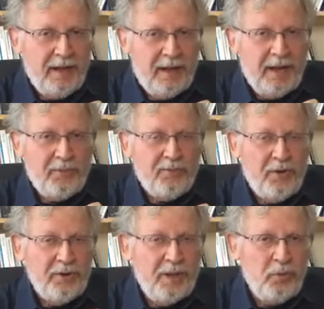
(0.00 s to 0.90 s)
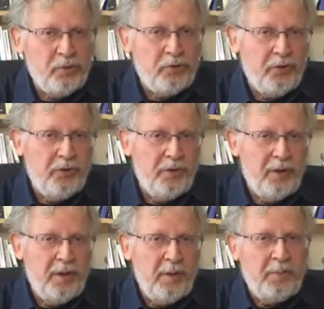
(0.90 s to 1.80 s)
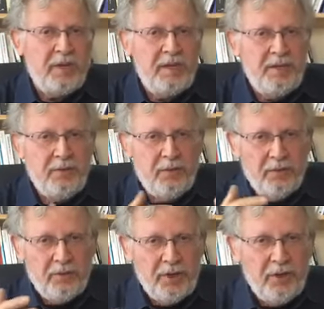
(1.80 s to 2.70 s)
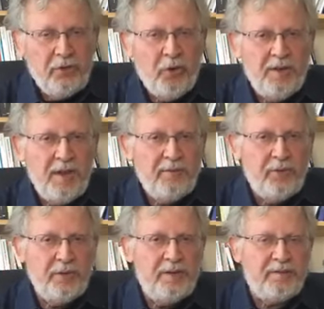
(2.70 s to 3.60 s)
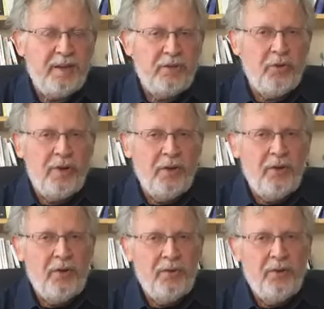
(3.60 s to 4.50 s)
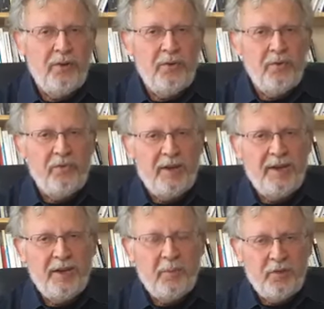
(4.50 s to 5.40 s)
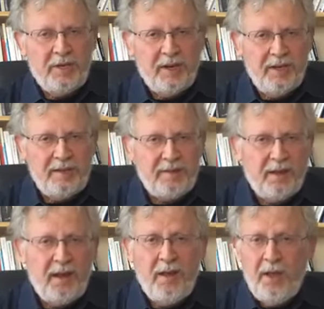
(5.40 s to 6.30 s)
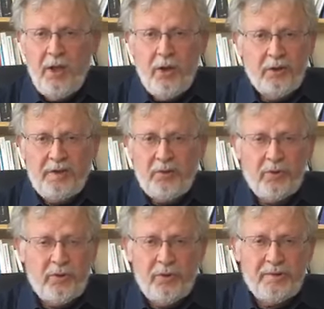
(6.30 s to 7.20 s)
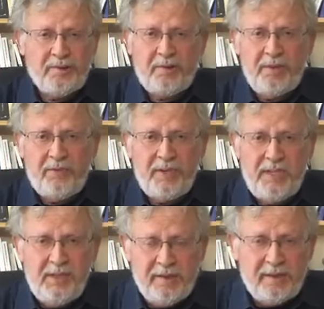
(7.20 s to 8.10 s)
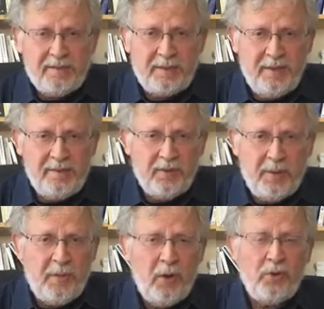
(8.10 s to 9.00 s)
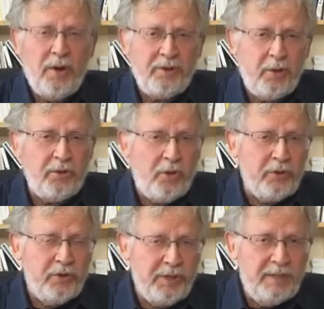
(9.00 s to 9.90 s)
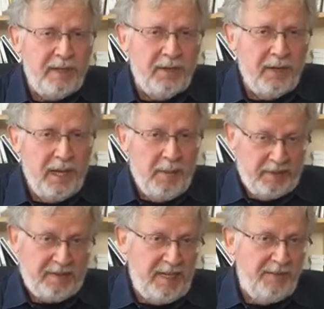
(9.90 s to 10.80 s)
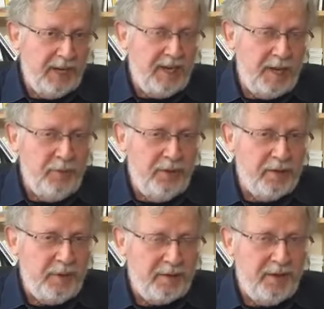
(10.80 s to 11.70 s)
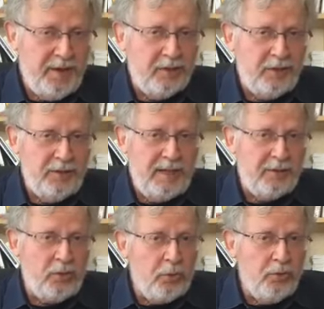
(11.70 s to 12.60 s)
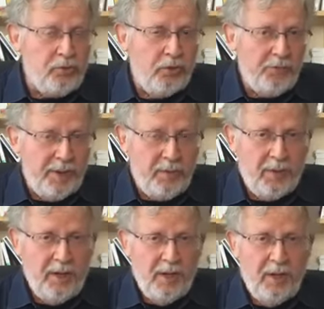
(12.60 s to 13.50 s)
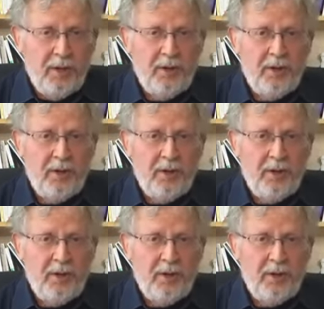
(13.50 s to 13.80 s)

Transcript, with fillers: à la fois en annonçant un pays dorénavant qui serait tolérant, ouvert, modéré, etc., en disant que c'en est fini des extrémistes, on ne va pas encore attendre 30 ans, dit-il, parce qu'il y va carrément, hein, ce personnage, hein, il a 32 ans lui-même, on